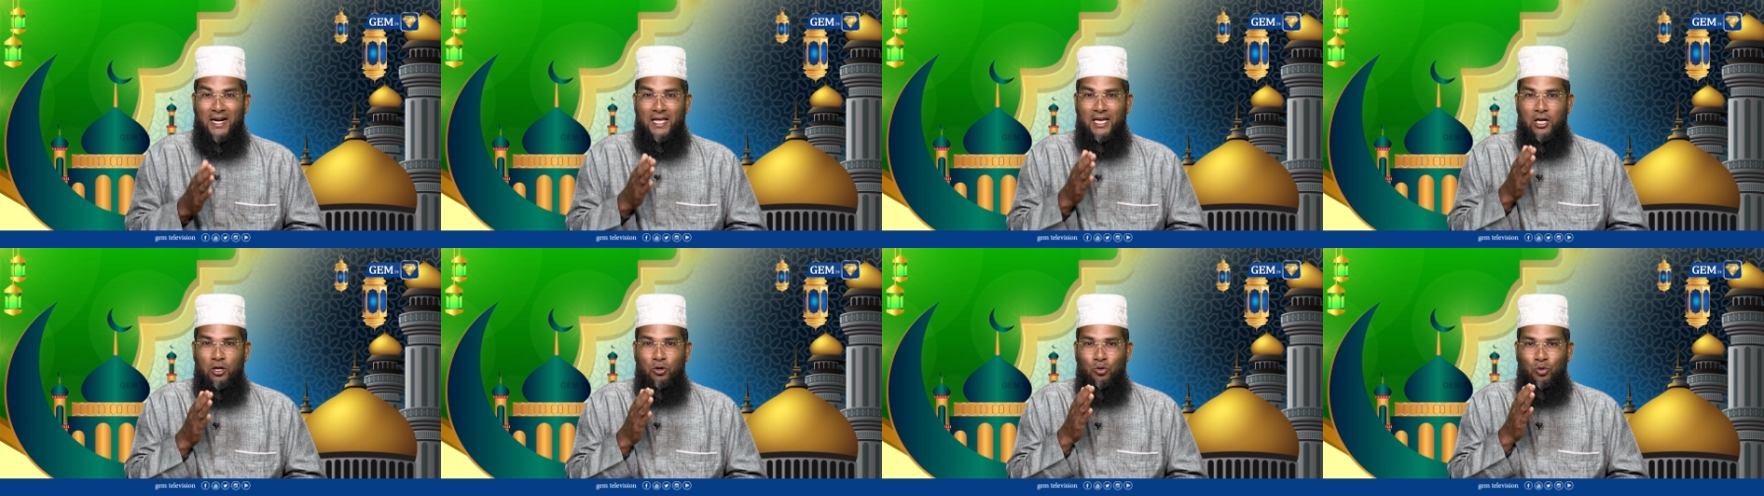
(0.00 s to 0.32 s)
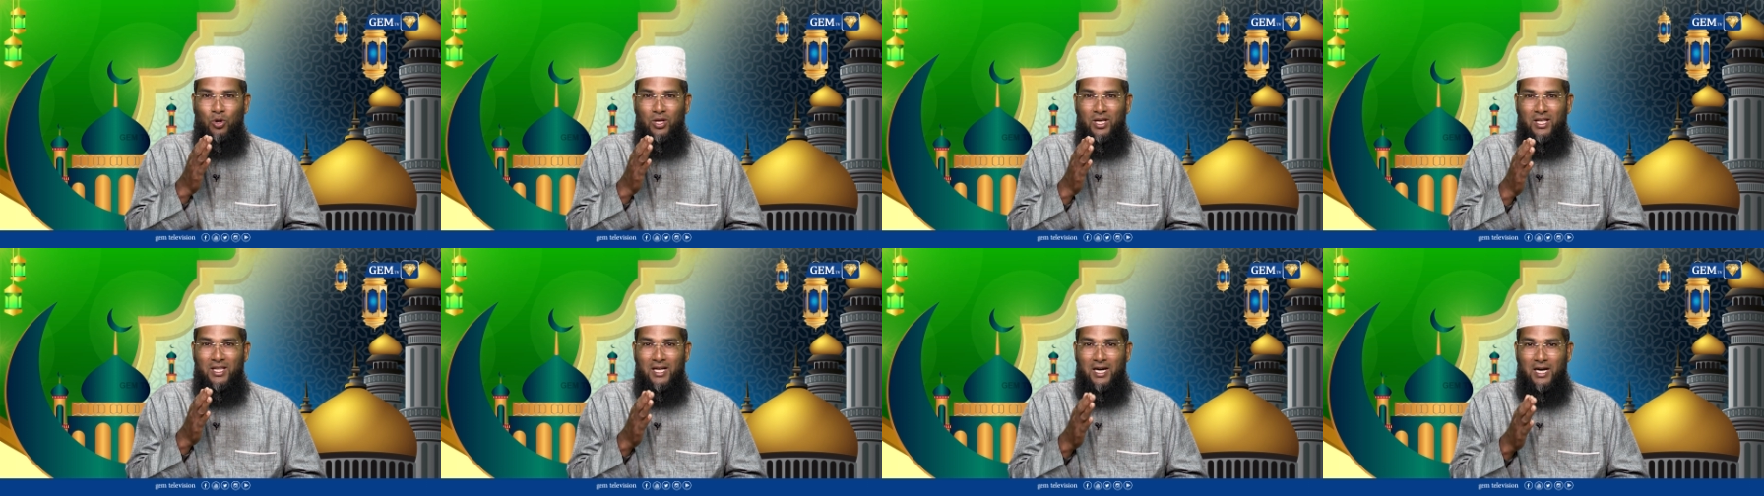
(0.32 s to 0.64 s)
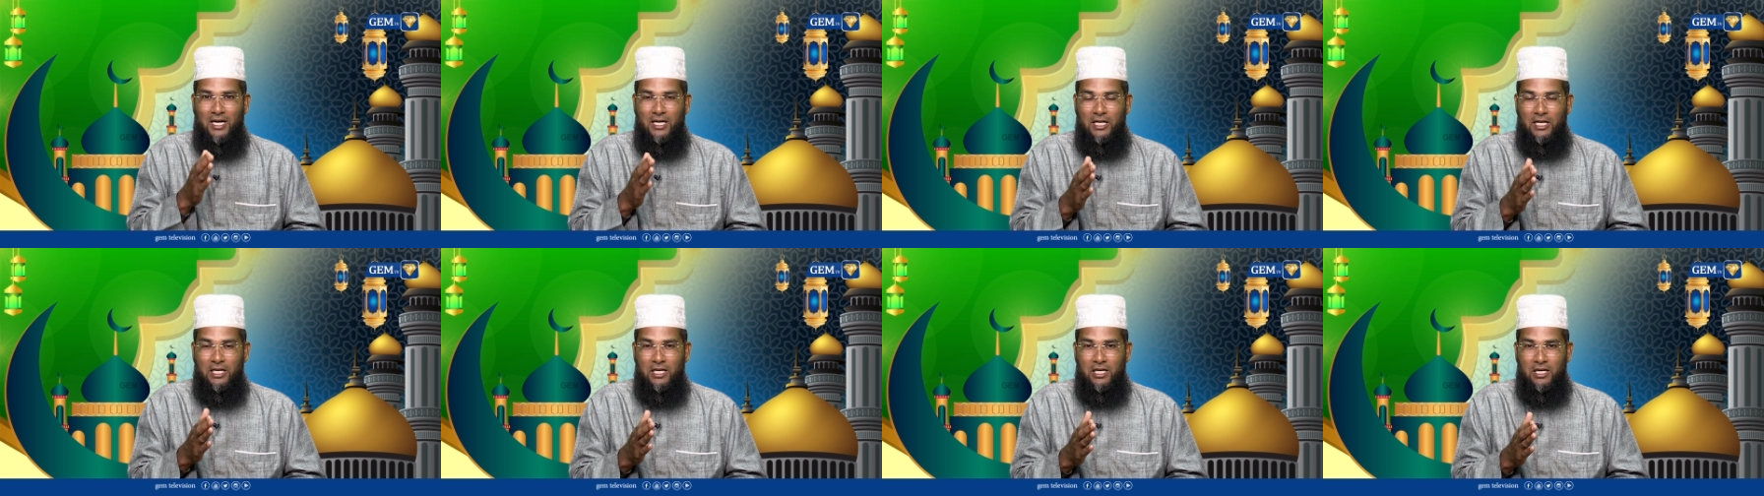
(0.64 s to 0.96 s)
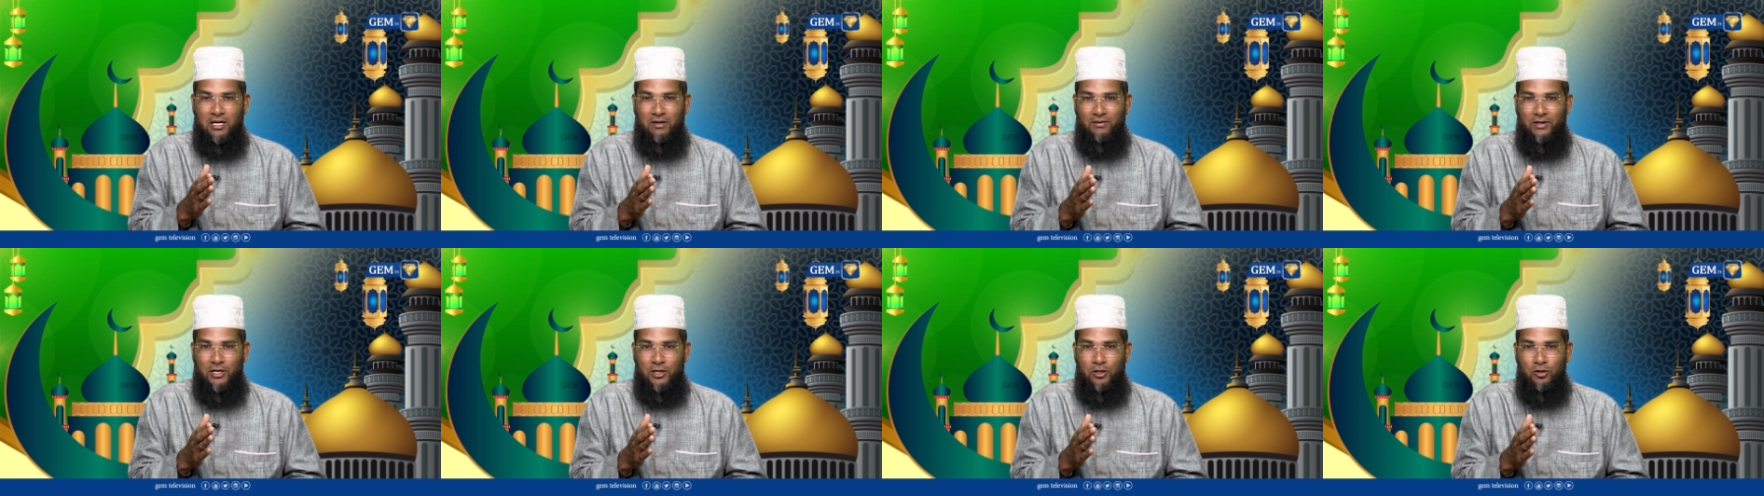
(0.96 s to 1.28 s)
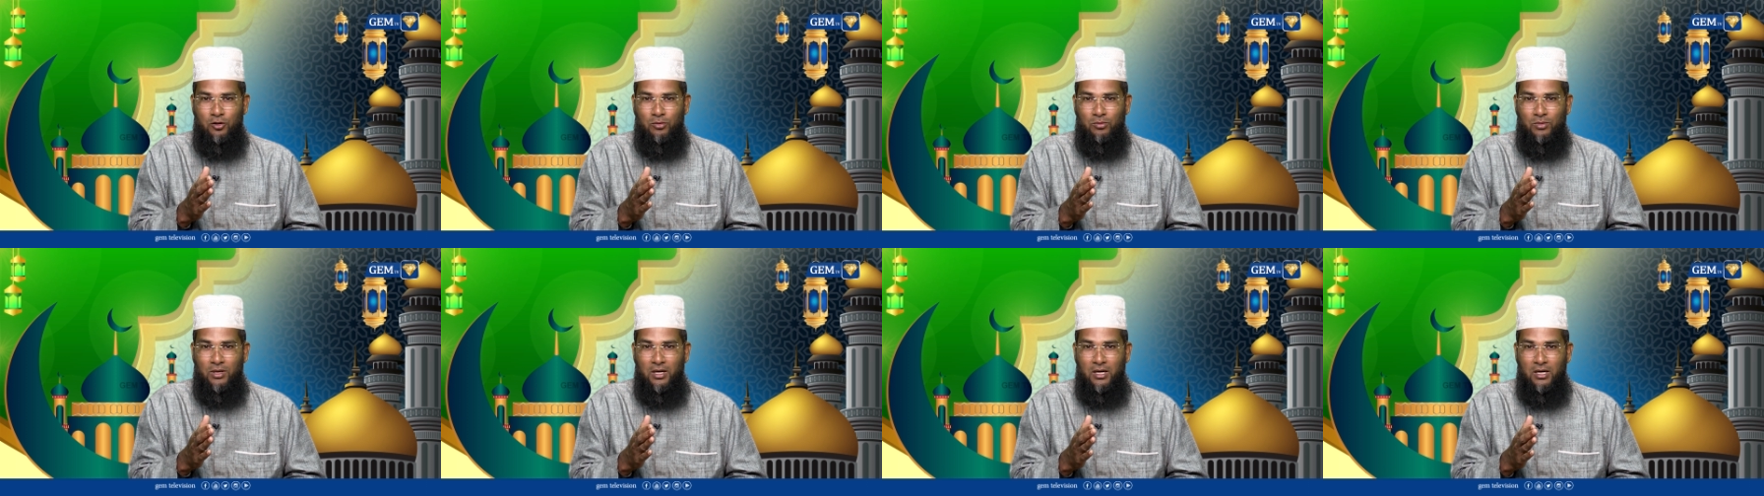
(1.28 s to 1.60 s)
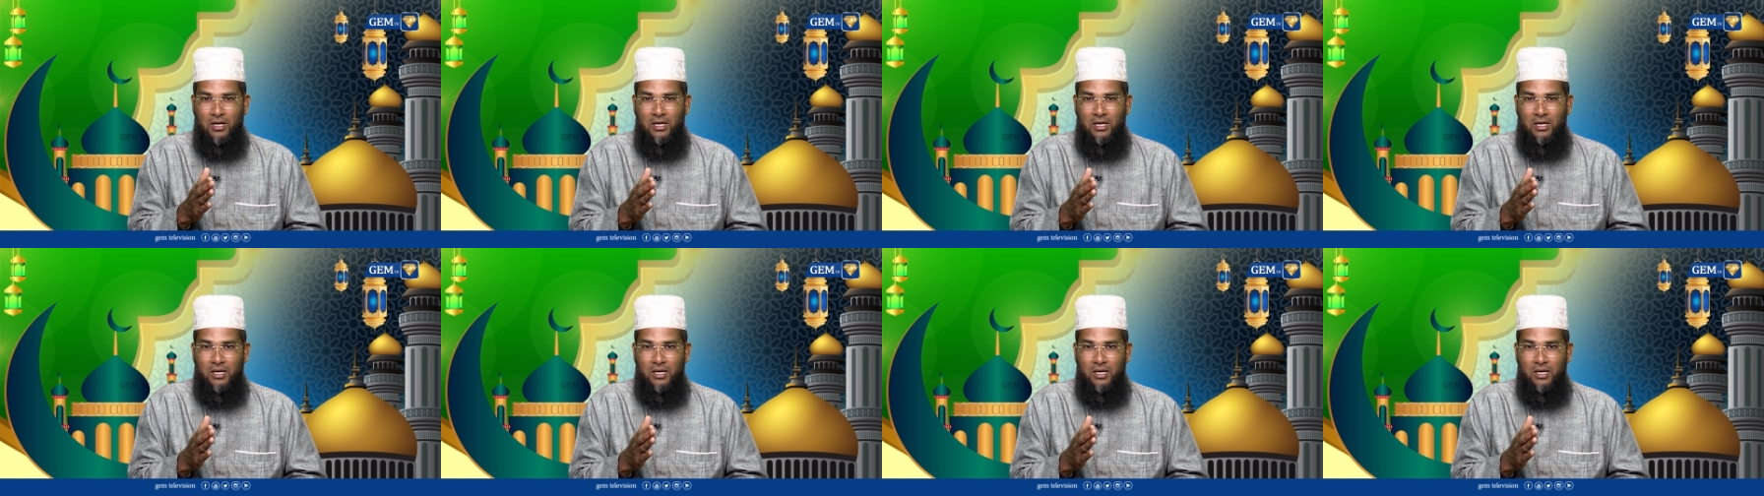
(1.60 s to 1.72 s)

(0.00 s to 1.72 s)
அடையக்கூடியதாக இருக்க வேண்டும்